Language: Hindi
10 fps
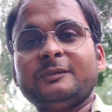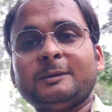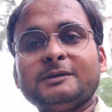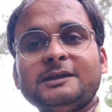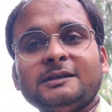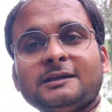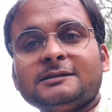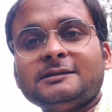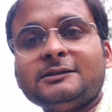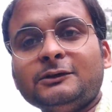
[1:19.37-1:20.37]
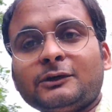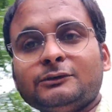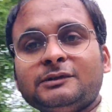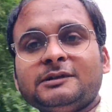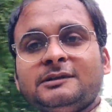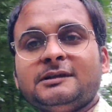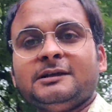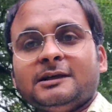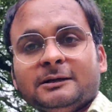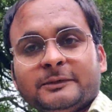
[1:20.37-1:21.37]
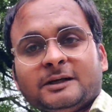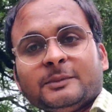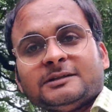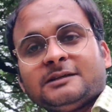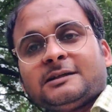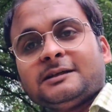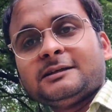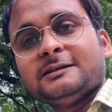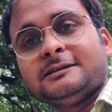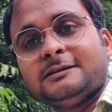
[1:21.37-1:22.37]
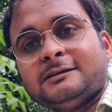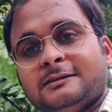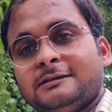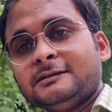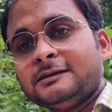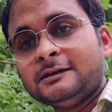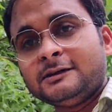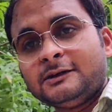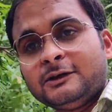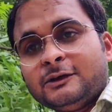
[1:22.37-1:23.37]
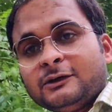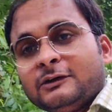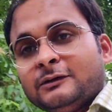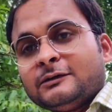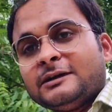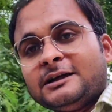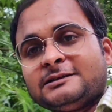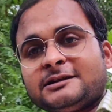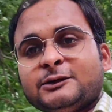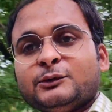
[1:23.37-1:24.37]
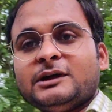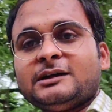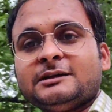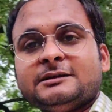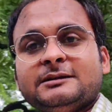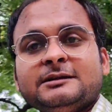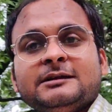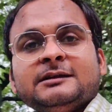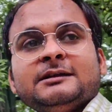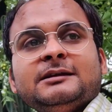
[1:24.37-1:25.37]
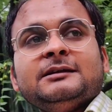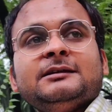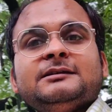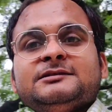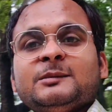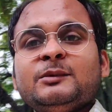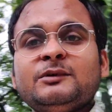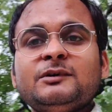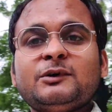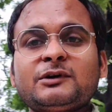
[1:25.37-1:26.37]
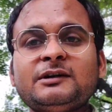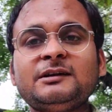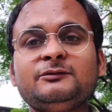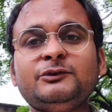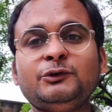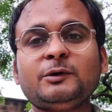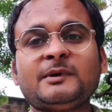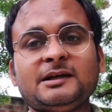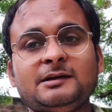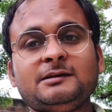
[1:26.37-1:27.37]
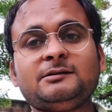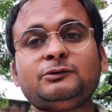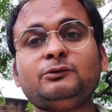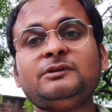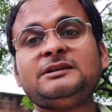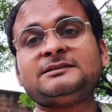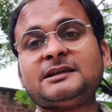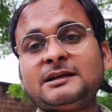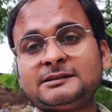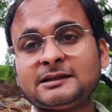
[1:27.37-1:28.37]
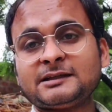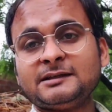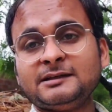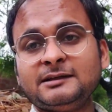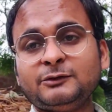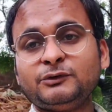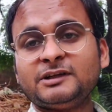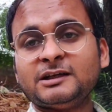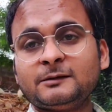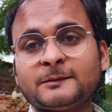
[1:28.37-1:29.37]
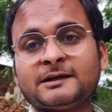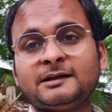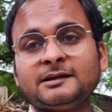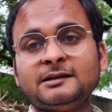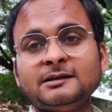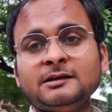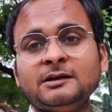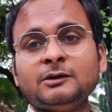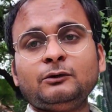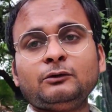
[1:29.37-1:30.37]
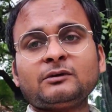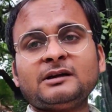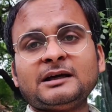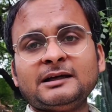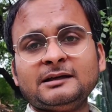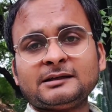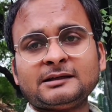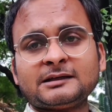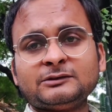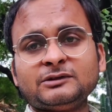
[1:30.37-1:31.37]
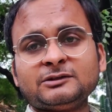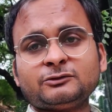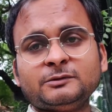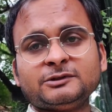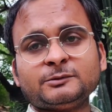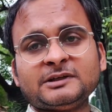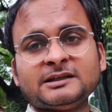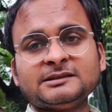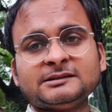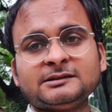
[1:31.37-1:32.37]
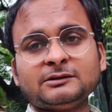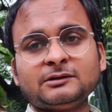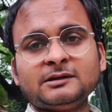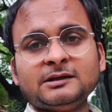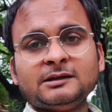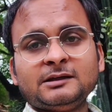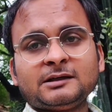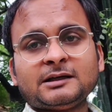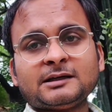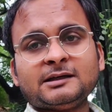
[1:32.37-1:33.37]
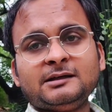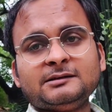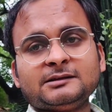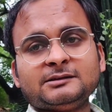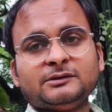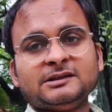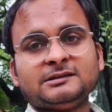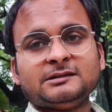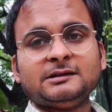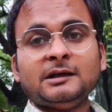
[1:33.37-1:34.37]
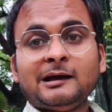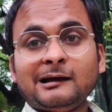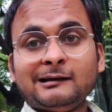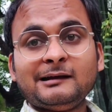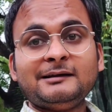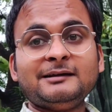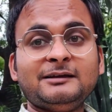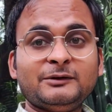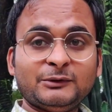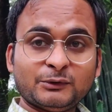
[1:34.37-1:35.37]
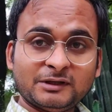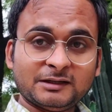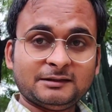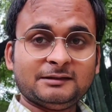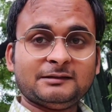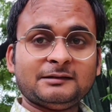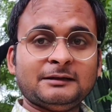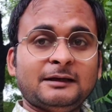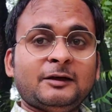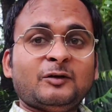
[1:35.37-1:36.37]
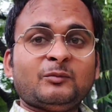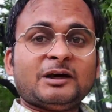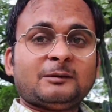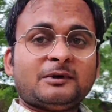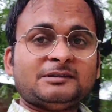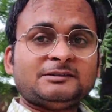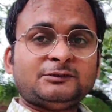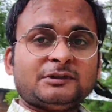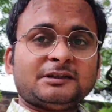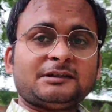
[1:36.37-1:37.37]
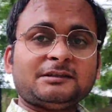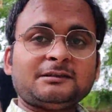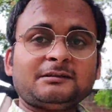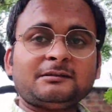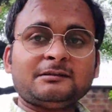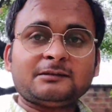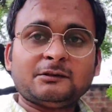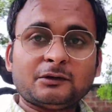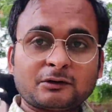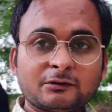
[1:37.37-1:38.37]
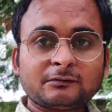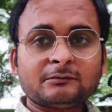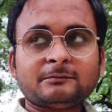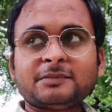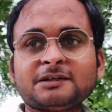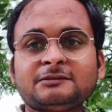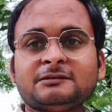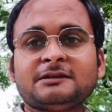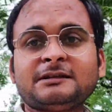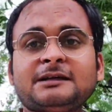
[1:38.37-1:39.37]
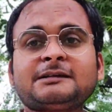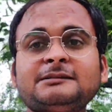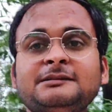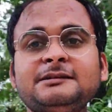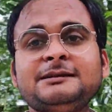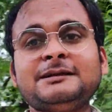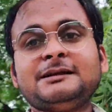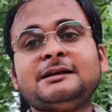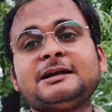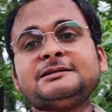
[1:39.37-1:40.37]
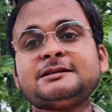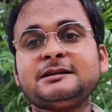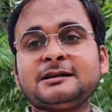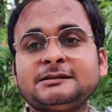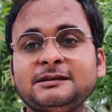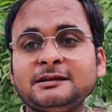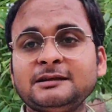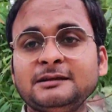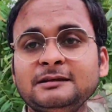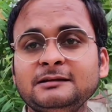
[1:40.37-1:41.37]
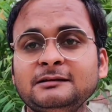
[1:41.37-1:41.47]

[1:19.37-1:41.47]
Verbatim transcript: बाबा यही कह रहे थे कि गौरव जो है हमारा पैसा खा गए और ऐसा हुआ कि जब गौरव ने वीडियो बनाया तो उनकी सहायता करने के लिए उनकी हेल्प करने के लिए लोग लाइन लगा के जो है सुबह सुबह आ जाते और खाना ले जाते वहाँ से ऑनलाइन डिलीवरी होने लगी बाबा जी जो है गौरव पर क्या करते हैं लाछन लगाते हैं कि